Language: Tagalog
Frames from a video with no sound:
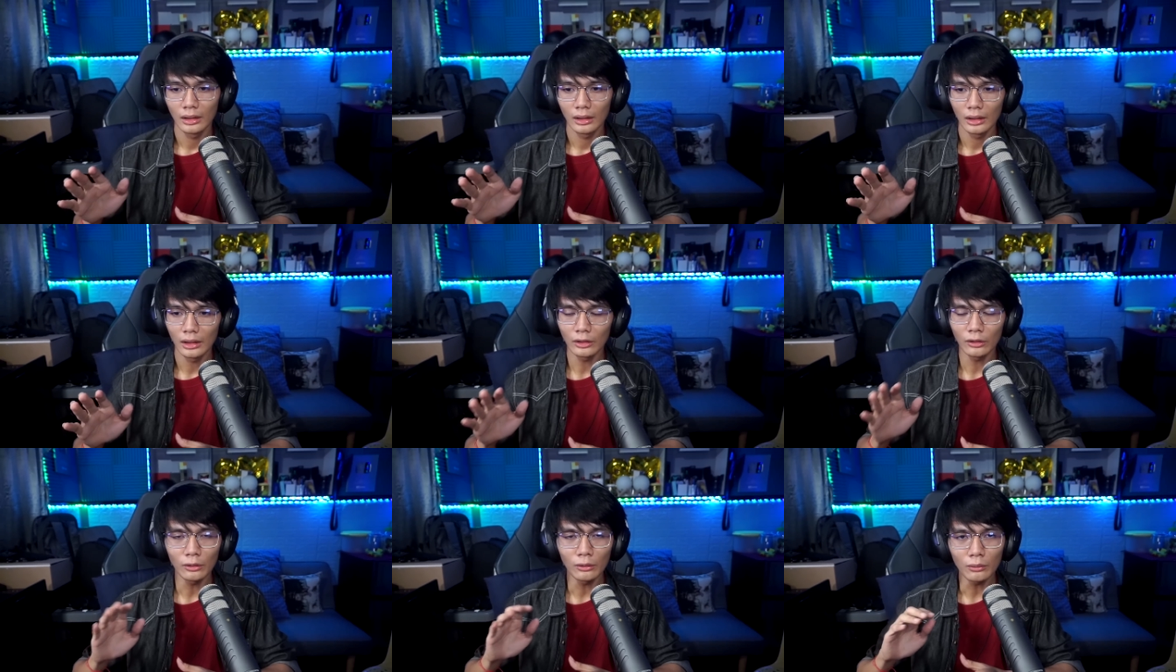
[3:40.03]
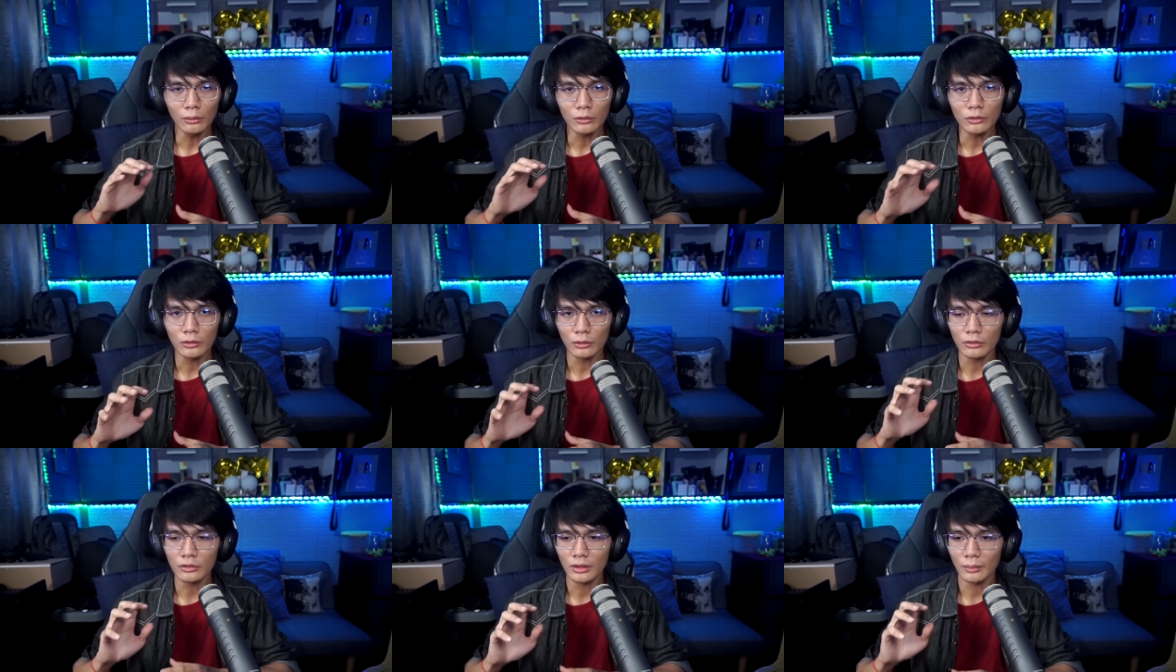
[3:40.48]
Ito yung
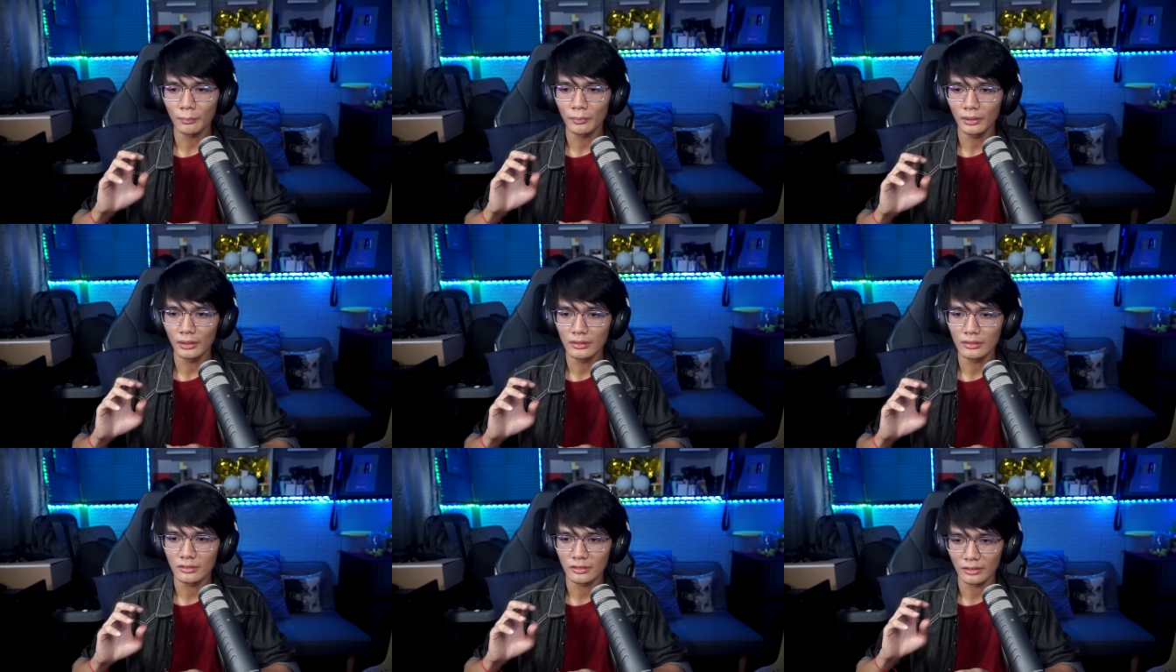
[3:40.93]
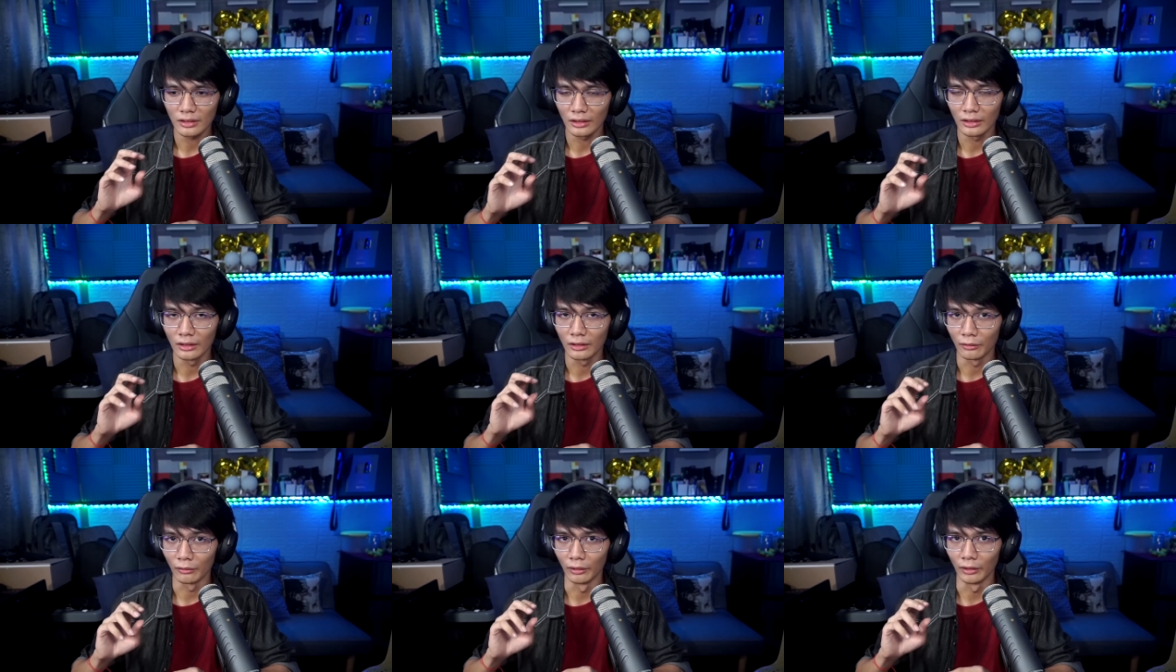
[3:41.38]
gusto kong sabihin sa
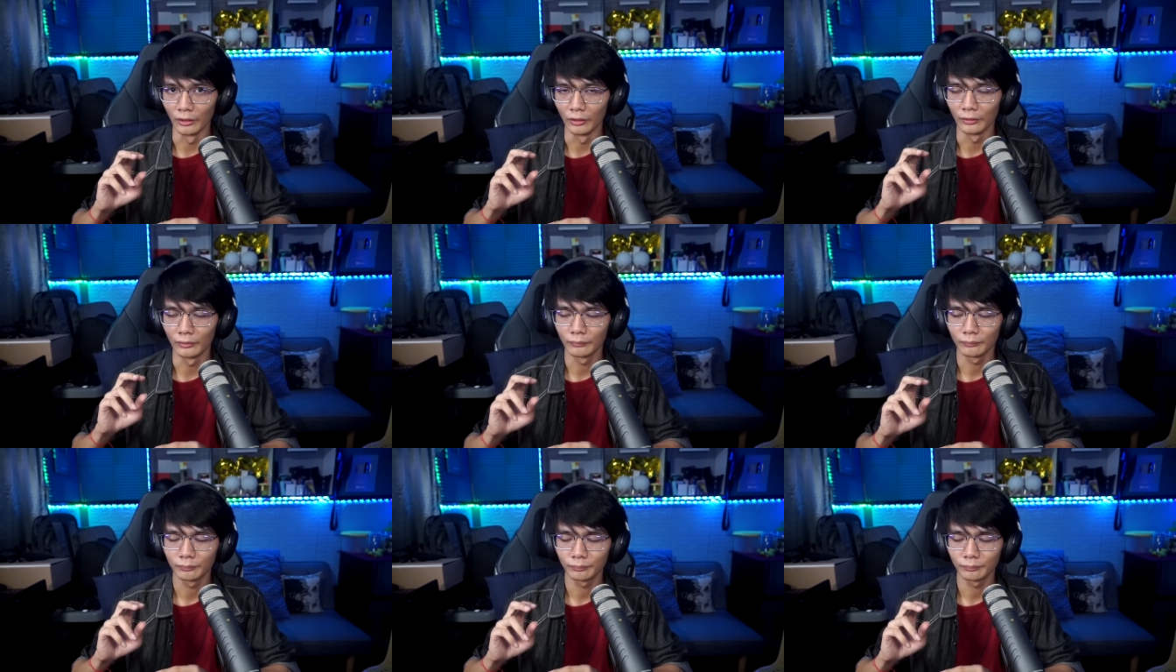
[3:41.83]
sarili ko ngayon.